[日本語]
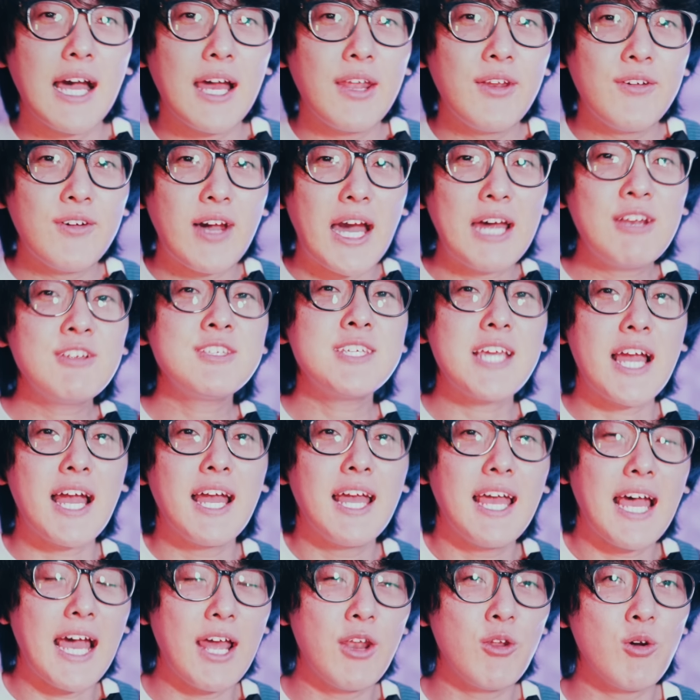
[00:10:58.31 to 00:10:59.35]
あの、あるじゃん。
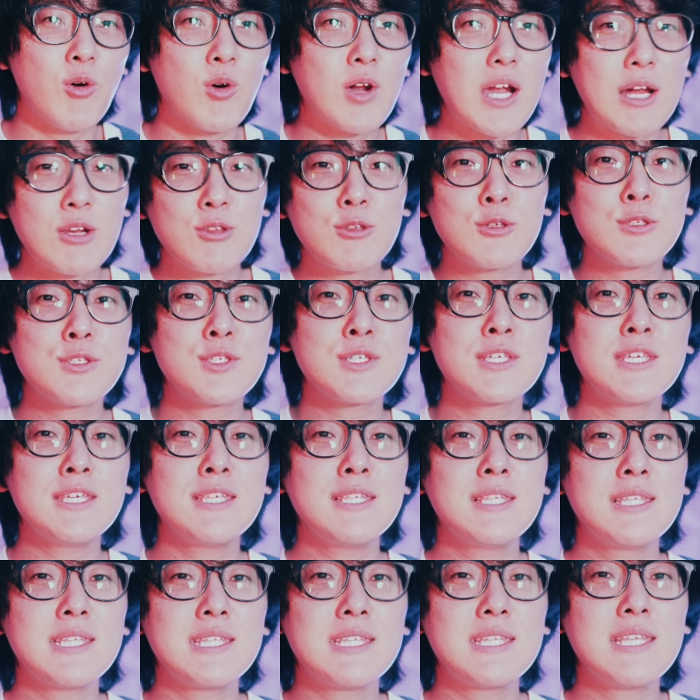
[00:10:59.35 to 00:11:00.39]
あの、オカルト好
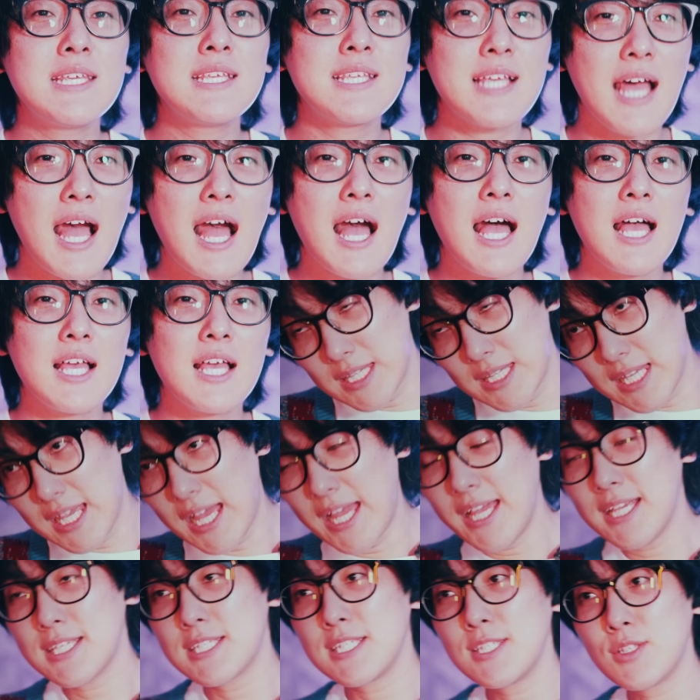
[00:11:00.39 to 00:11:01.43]
きってさ、
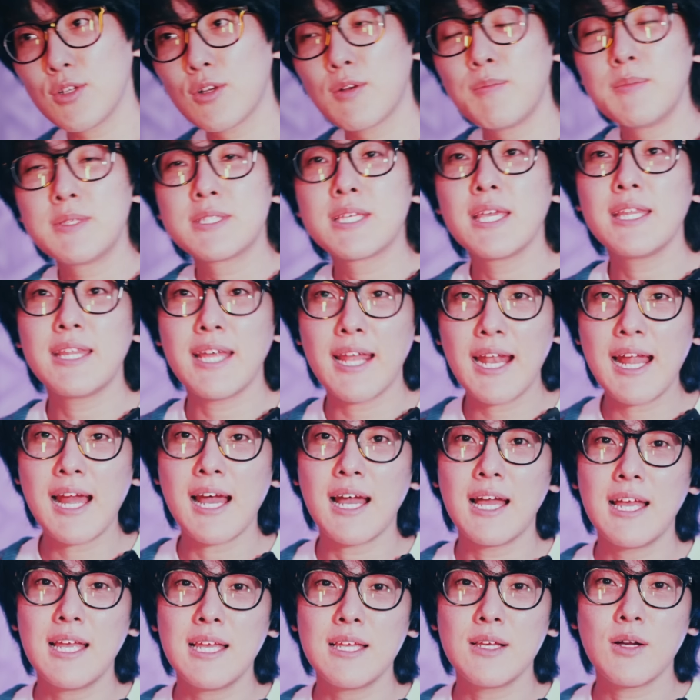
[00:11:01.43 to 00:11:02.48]
怪しいとこ見つけた
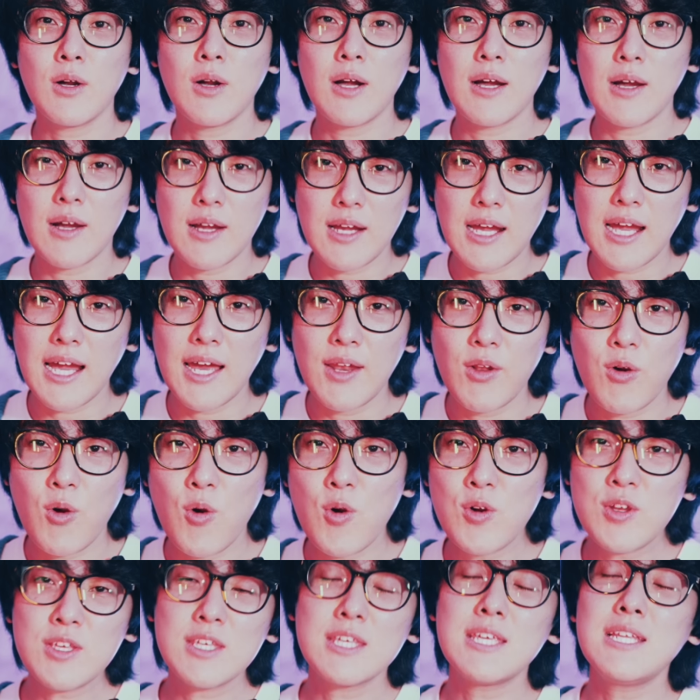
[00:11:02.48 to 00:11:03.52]
ら、あ、あの、
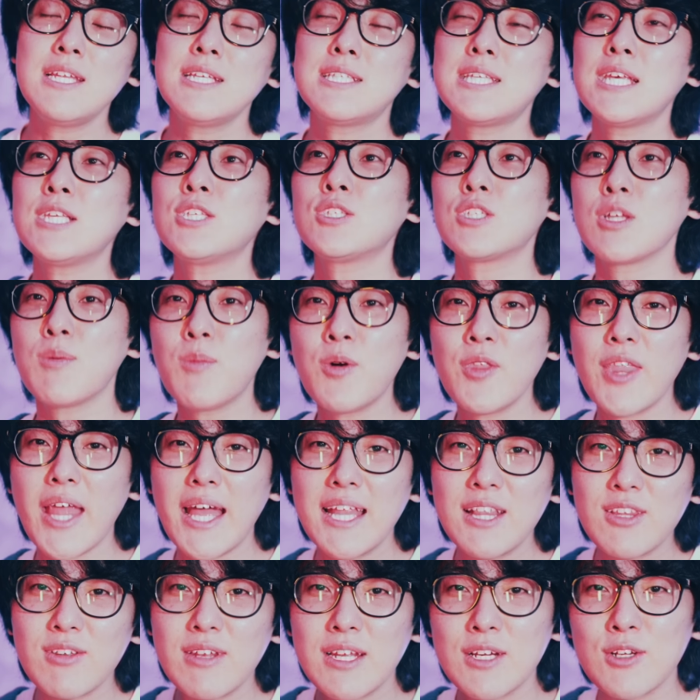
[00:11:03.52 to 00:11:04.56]
本気にせずとも
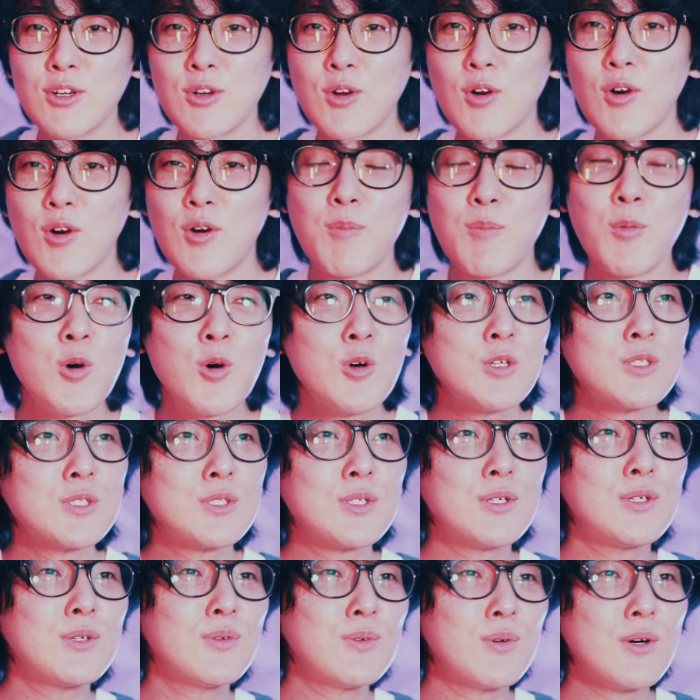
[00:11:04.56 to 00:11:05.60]
なんとなくこう妄
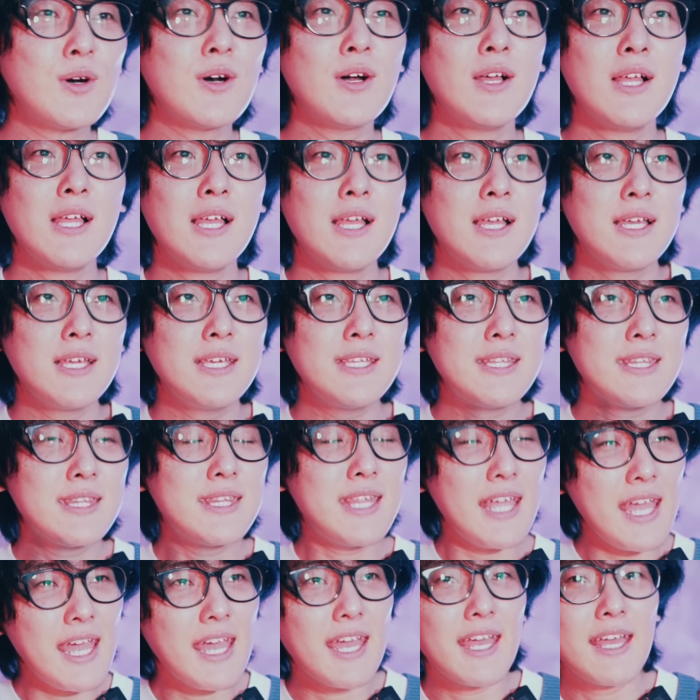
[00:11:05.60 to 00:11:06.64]
想を言っ
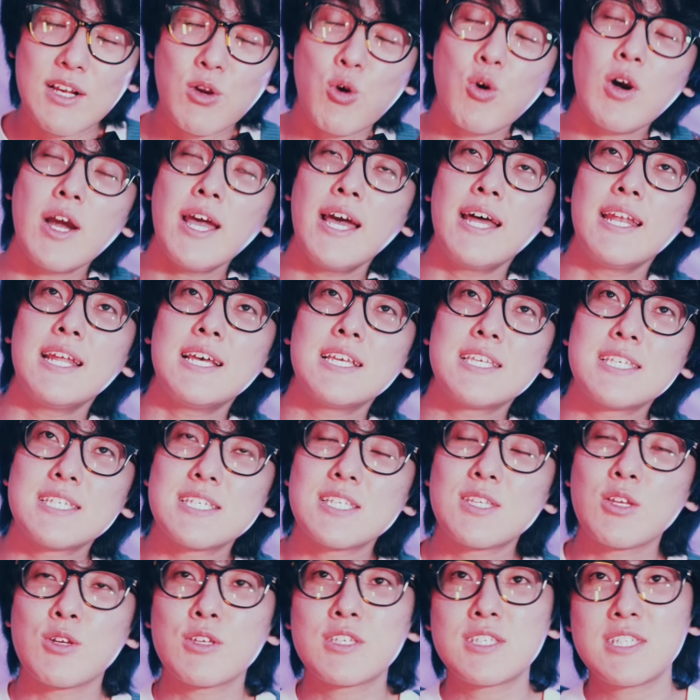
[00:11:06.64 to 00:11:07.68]
て、怖い
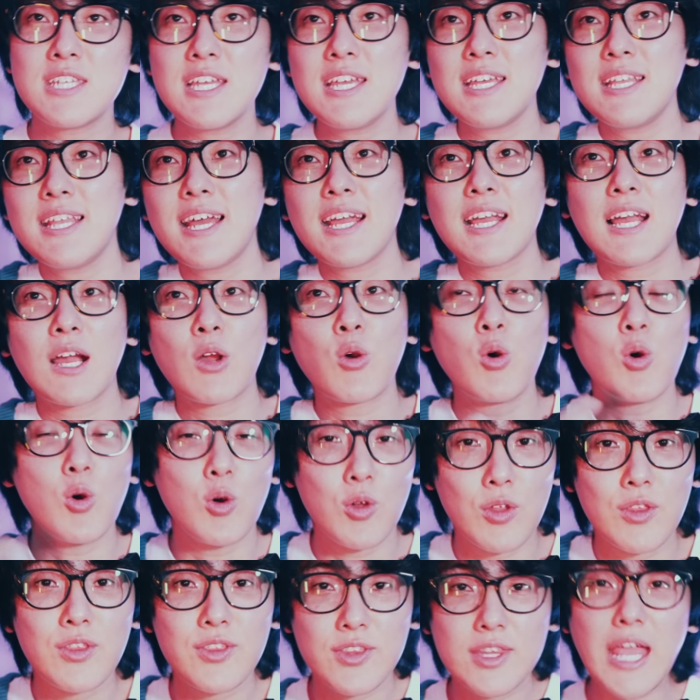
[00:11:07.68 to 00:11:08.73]
話としてなんか
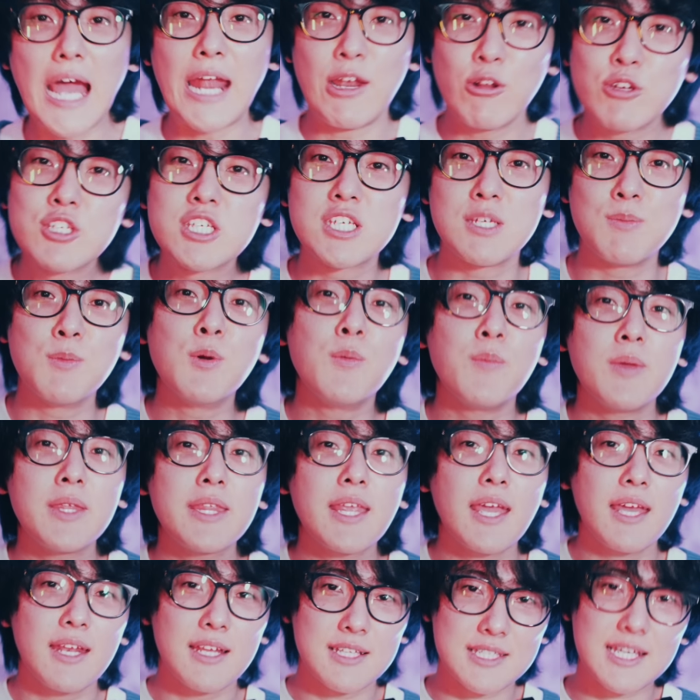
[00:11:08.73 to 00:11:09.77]
こう、楽しむみ
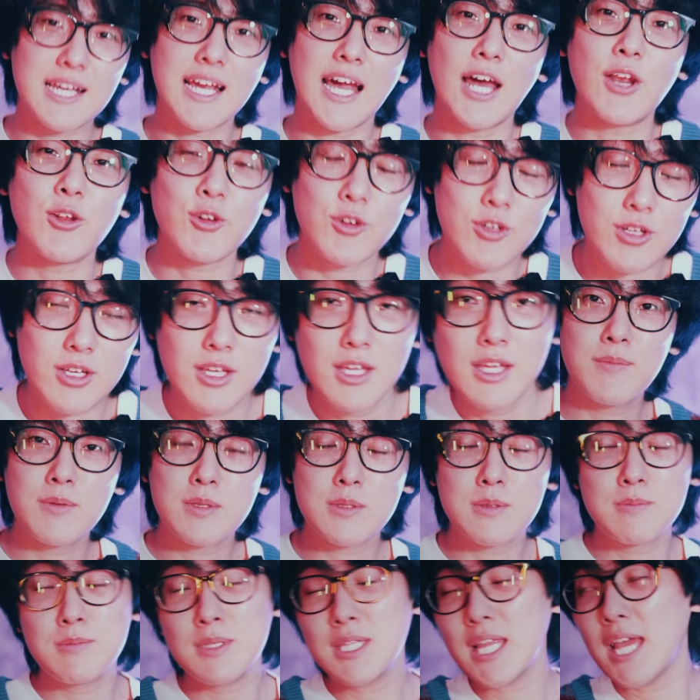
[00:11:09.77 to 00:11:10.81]
たいなさ、軽く。
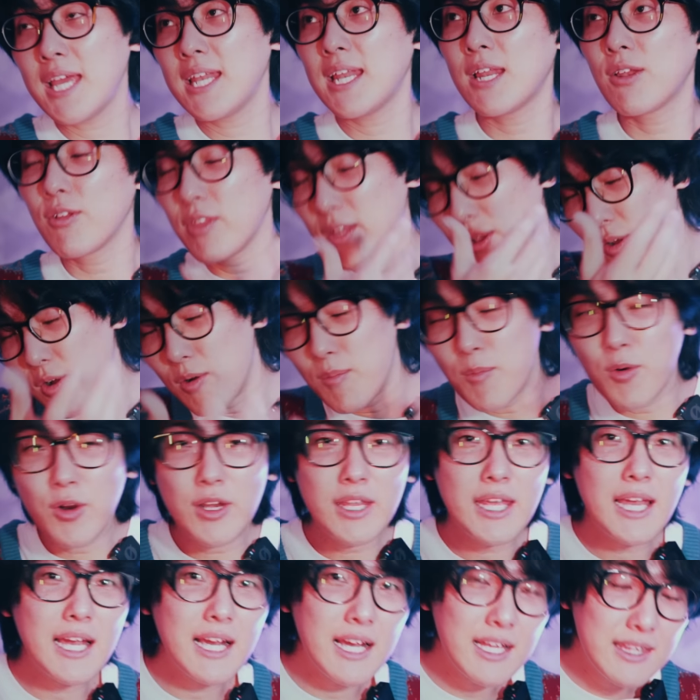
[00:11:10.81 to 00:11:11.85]
みたいなのでこう
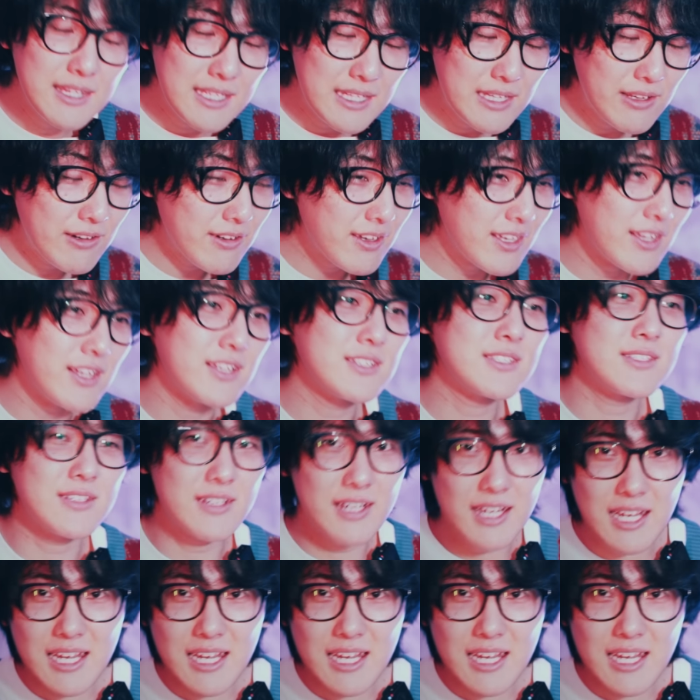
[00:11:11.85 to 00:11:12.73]
盛り上がってたわけですよ。